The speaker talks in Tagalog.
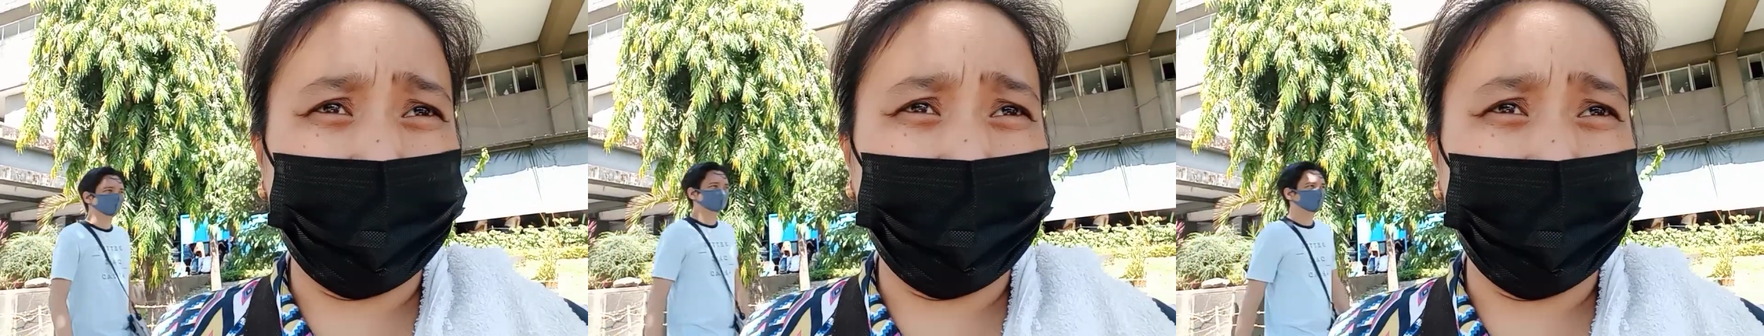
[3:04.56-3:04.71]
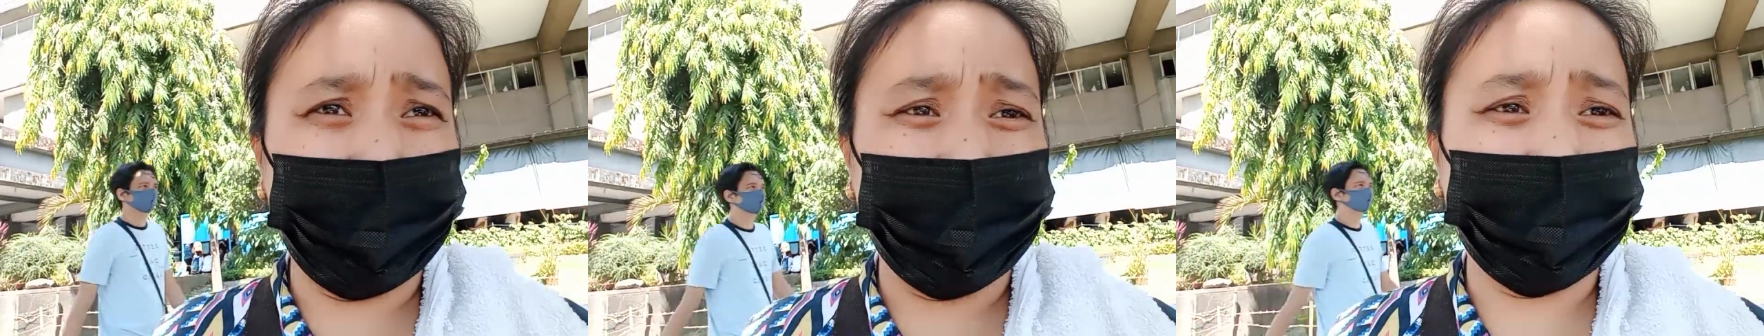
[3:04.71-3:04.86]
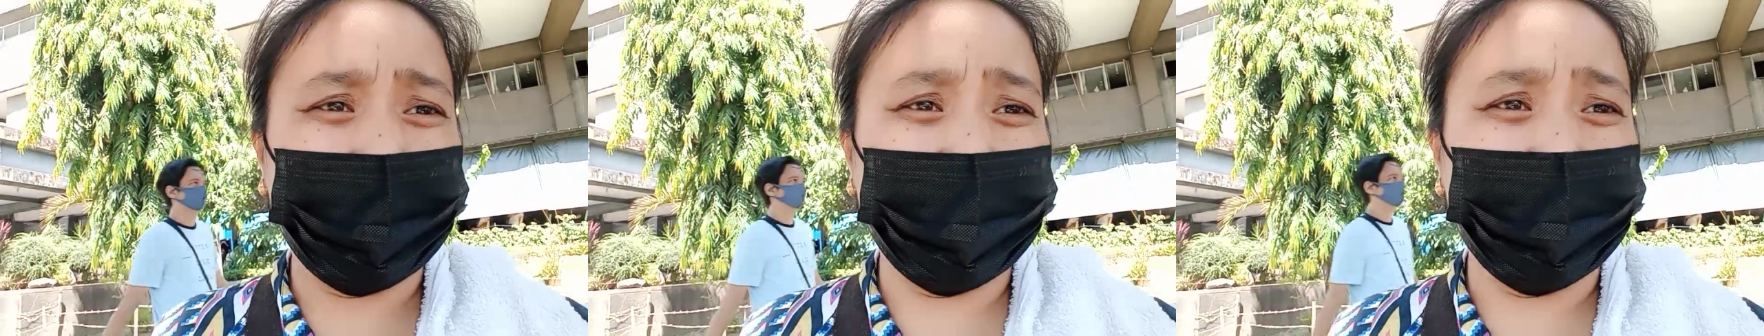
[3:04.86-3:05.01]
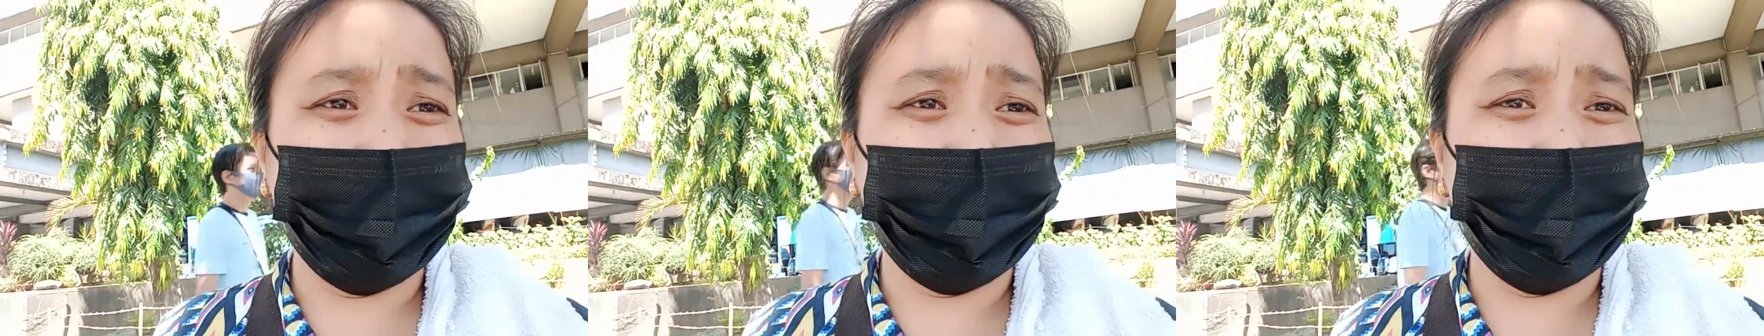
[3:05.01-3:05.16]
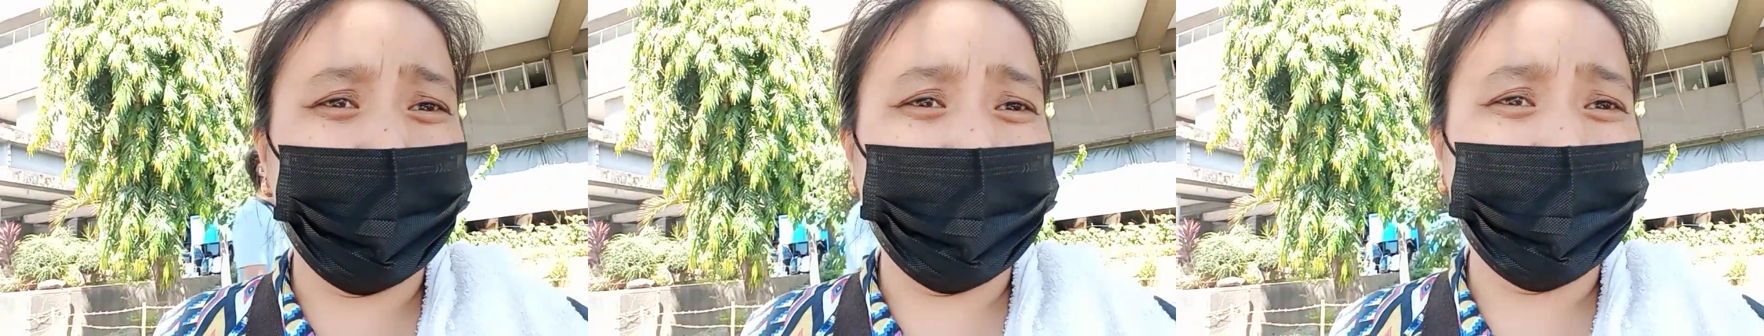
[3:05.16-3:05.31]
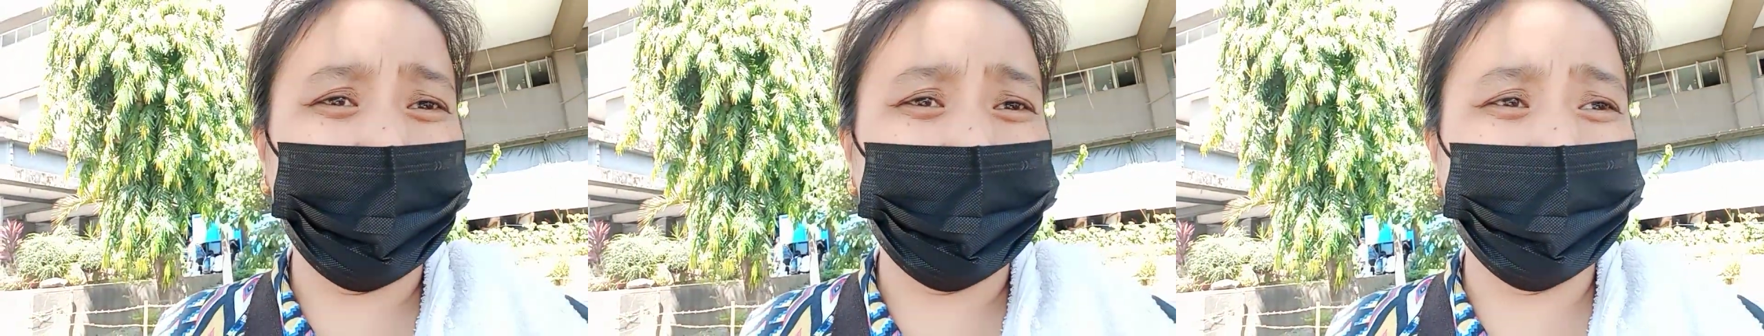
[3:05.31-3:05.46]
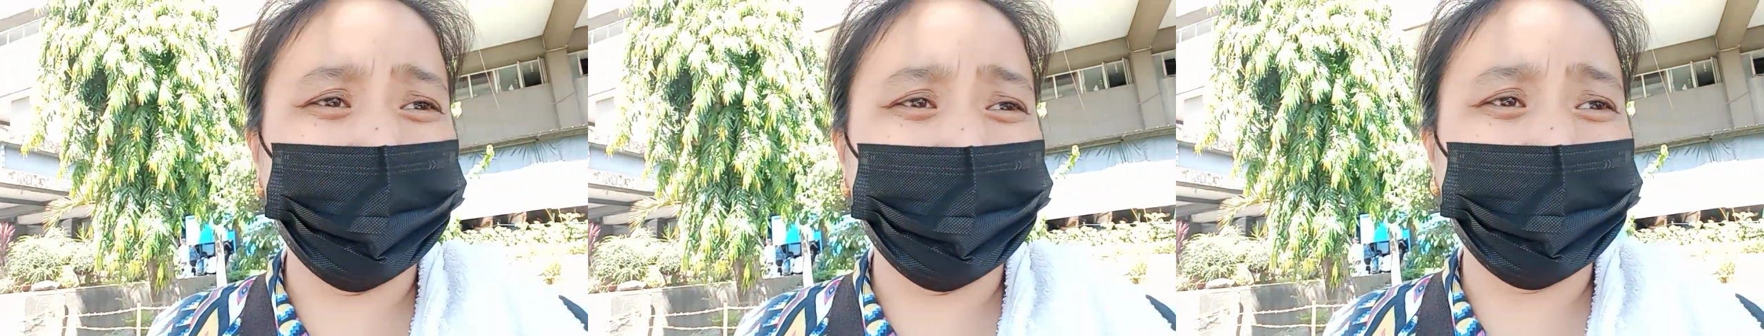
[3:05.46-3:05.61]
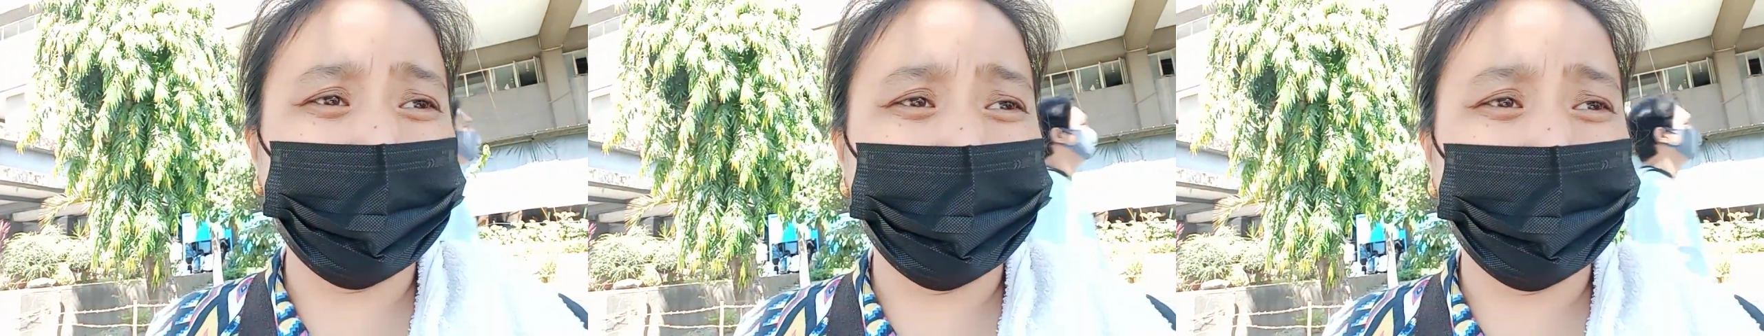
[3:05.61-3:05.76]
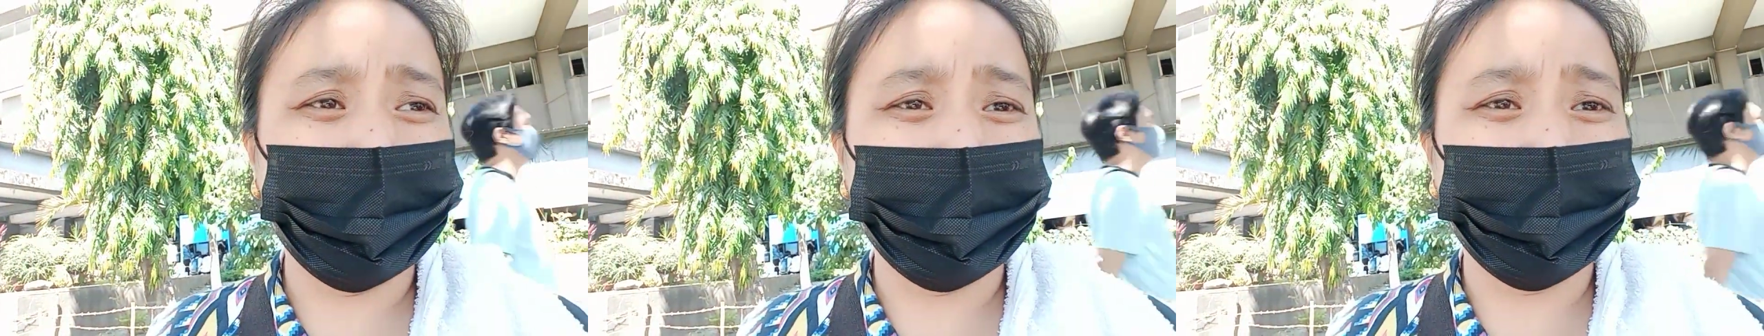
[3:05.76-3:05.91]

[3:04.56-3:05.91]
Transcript: nag-email yung